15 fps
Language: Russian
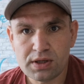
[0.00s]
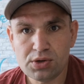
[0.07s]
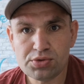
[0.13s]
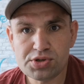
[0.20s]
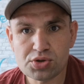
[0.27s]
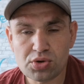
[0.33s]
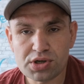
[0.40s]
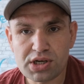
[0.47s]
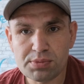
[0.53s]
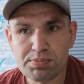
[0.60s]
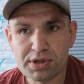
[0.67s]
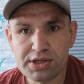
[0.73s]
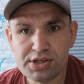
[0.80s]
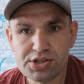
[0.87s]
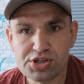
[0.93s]
Люди только
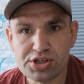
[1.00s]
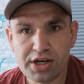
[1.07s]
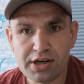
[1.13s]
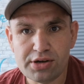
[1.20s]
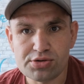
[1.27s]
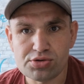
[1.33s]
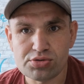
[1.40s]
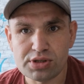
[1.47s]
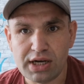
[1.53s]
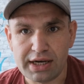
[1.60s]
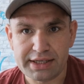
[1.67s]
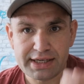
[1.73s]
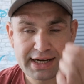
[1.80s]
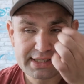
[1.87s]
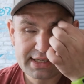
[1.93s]
приезжают сюда,
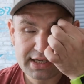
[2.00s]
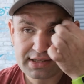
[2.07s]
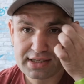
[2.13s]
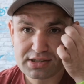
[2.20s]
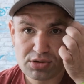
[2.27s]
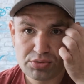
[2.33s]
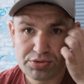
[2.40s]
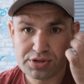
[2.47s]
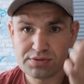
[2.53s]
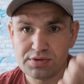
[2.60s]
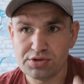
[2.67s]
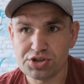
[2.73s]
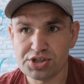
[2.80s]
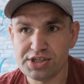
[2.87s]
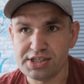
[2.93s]
они хотят настроить
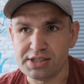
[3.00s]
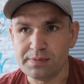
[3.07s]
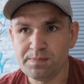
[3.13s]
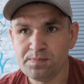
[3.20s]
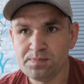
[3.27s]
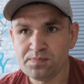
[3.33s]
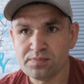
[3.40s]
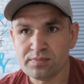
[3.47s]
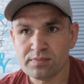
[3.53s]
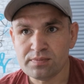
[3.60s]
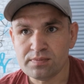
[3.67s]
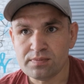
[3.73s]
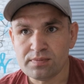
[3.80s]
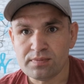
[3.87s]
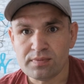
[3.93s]
свою жизнь.
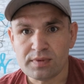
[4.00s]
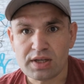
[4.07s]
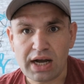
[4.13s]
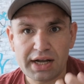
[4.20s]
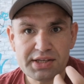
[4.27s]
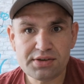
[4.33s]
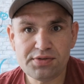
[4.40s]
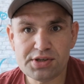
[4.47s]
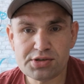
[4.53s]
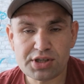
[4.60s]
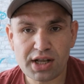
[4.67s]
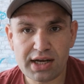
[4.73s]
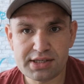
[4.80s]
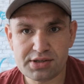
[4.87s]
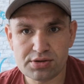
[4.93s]
Они видят
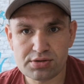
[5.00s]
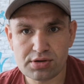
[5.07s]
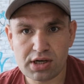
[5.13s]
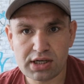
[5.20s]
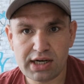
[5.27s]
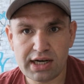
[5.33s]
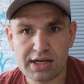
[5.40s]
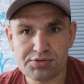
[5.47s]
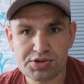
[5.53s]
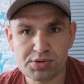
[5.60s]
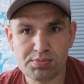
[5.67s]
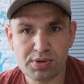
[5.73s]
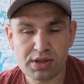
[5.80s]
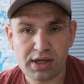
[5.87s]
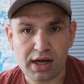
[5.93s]
разницу, какая у них
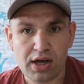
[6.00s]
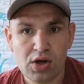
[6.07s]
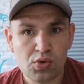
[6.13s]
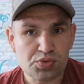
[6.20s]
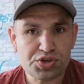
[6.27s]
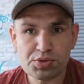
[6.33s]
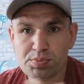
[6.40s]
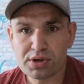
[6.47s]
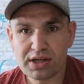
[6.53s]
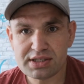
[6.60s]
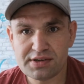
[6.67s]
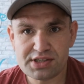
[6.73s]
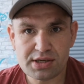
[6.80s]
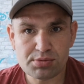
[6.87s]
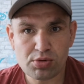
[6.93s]
была. У них была
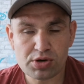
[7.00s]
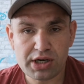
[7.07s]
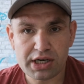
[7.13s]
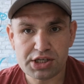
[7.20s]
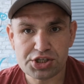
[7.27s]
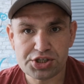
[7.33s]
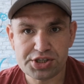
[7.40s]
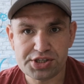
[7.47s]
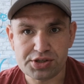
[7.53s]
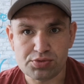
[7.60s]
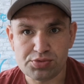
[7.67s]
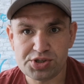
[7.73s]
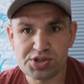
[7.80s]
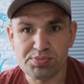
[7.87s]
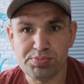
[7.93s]
совсем другая жизнь
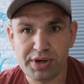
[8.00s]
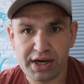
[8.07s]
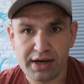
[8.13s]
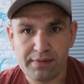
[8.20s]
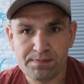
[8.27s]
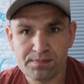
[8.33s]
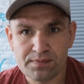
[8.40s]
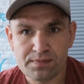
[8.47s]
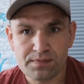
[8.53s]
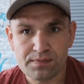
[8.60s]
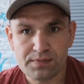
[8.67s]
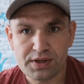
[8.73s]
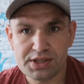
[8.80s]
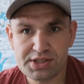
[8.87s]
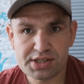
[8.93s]
у себя.
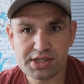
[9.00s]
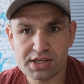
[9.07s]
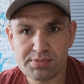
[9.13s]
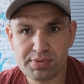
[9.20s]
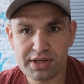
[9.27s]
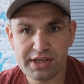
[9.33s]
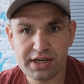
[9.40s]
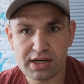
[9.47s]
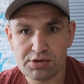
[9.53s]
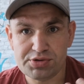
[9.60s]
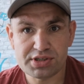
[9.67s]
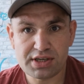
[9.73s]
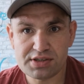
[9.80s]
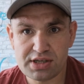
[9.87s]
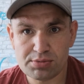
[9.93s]
И здесь они приехали не
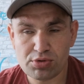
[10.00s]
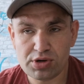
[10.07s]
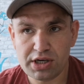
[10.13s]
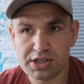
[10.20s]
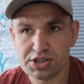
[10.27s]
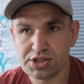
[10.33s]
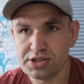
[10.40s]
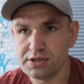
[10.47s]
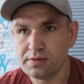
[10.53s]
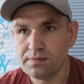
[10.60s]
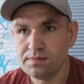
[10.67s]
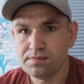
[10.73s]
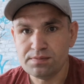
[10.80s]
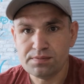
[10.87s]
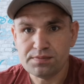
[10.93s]
совсем другая жизнь.
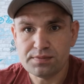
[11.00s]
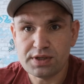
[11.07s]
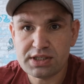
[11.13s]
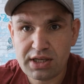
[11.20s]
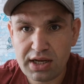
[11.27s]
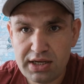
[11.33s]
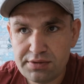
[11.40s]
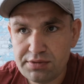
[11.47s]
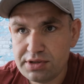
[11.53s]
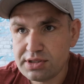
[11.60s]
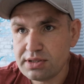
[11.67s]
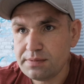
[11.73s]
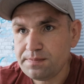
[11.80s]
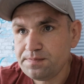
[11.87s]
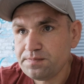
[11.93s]

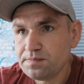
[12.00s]
Настраивается.